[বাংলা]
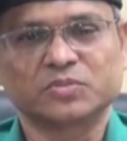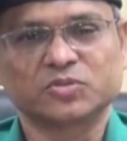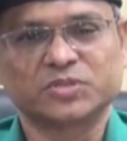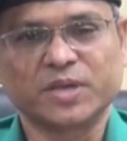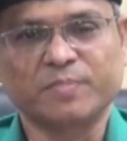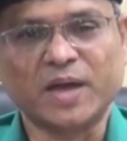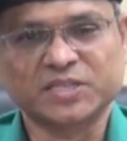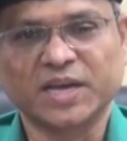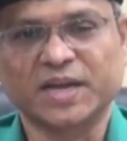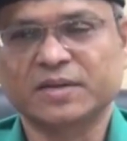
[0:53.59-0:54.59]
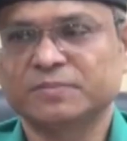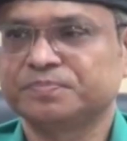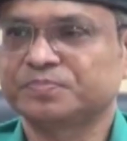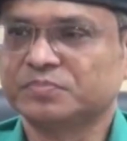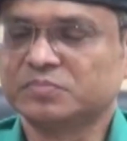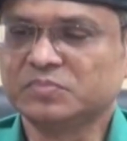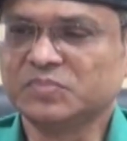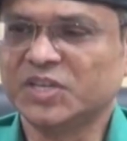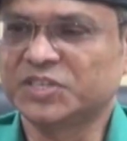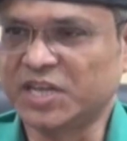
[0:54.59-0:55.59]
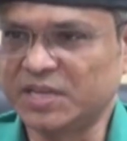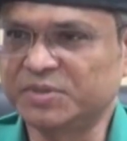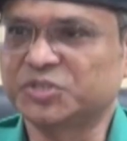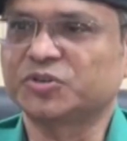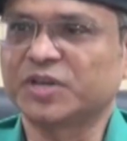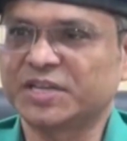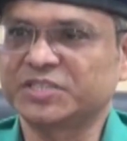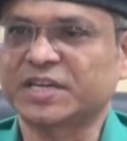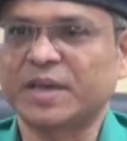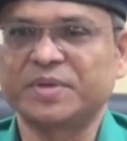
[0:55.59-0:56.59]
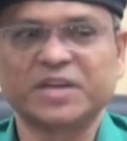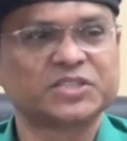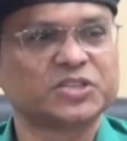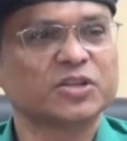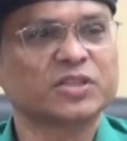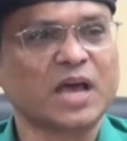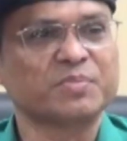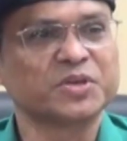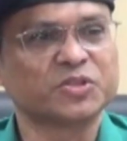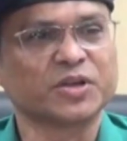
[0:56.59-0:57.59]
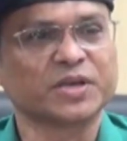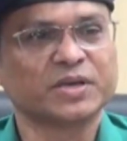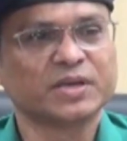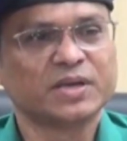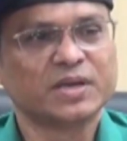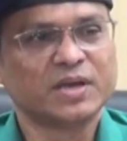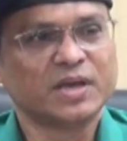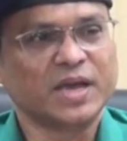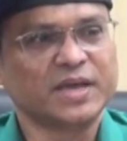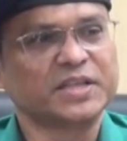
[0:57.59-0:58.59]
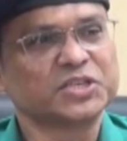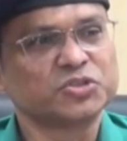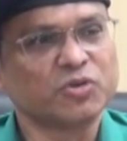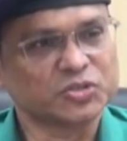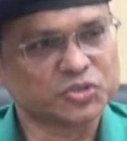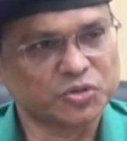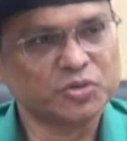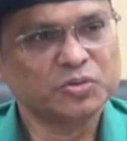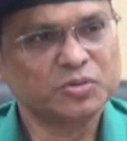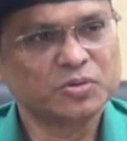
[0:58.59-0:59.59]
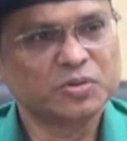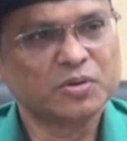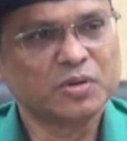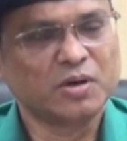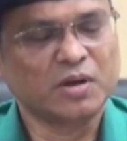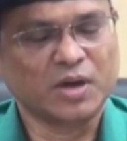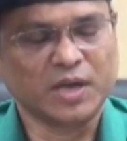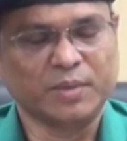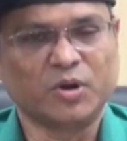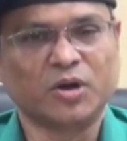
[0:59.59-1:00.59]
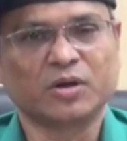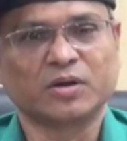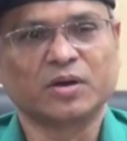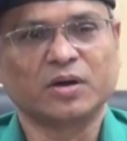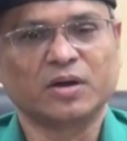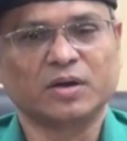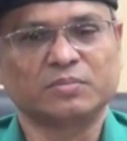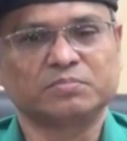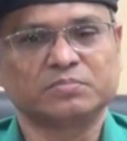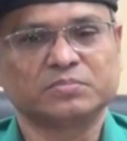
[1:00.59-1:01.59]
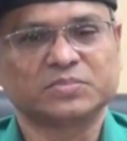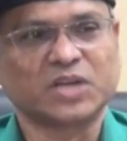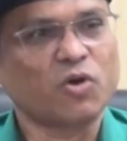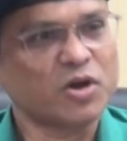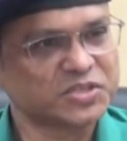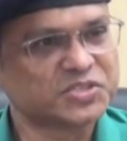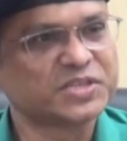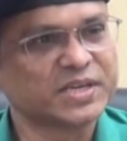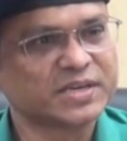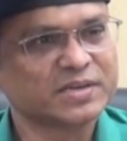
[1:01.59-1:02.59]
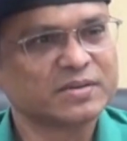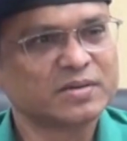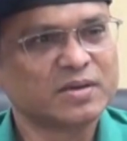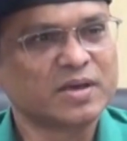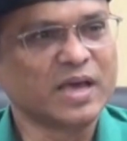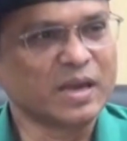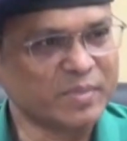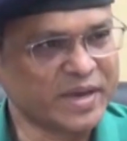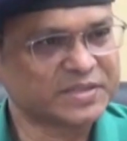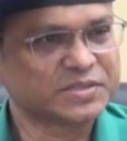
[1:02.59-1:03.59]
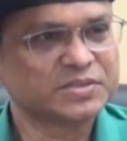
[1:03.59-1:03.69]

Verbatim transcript: সেই বাসার টেলিভিশনের যে ক্যাবিনেট ছিল তার ভিতরে এই দেশীয় অস্ত্র এবং তার হকি স্টিক হেলমেট